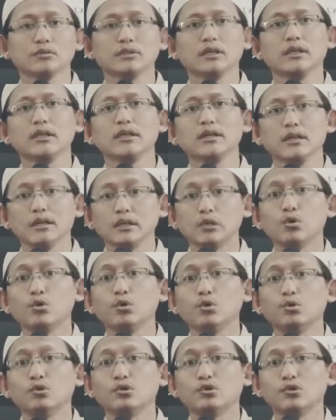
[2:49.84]

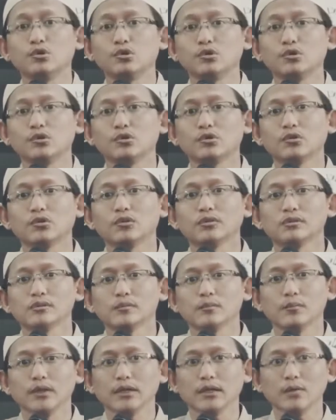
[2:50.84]
Maksudnya lurus.
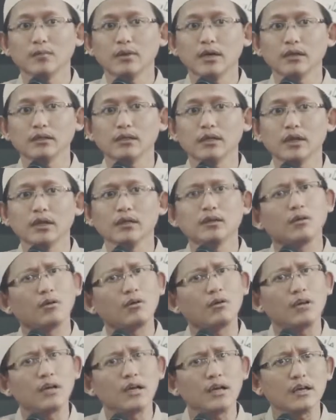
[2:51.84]
Mereka
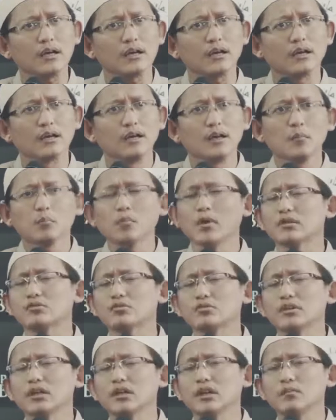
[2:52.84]
mengatakan, oh enggak,
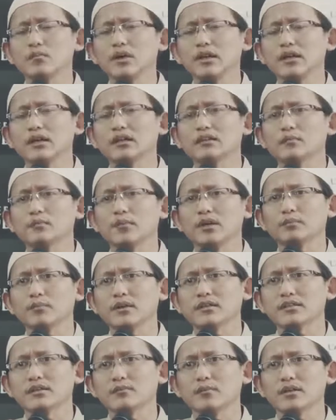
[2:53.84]
maksudnya kembali ke
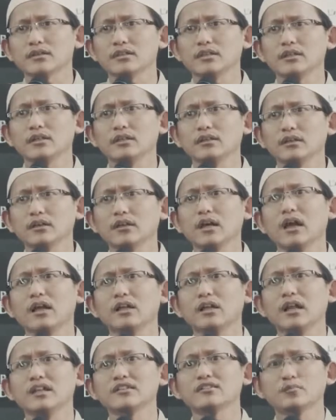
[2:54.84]
tempat
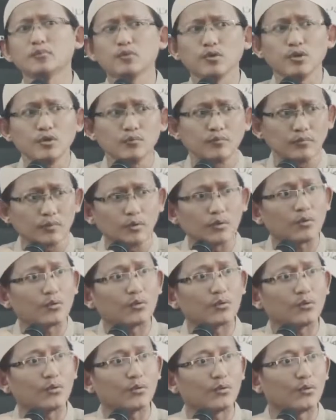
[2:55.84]
masing-masing keadaan
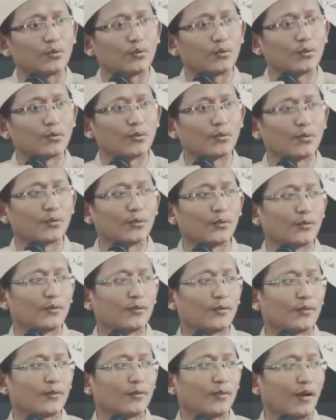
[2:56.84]
sebelum ruku.
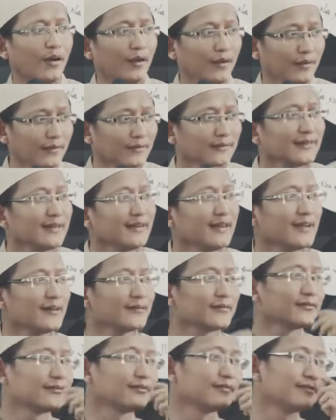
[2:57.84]
Wah,
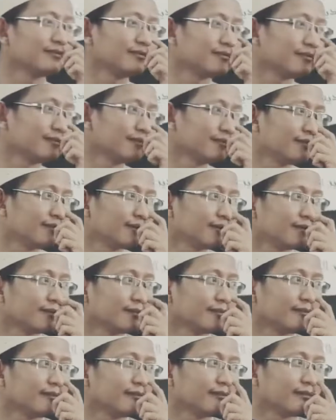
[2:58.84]
ikhtilaf.
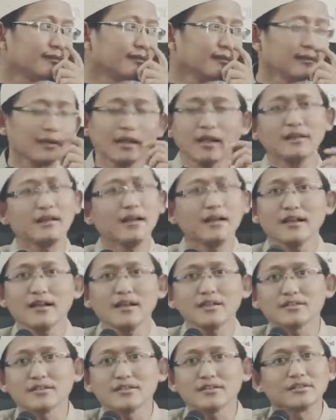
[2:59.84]
Tidak
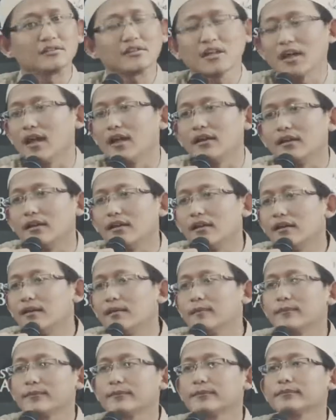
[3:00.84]
ada nas, tidak
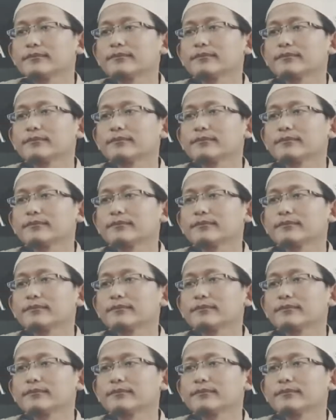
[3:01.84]
ada.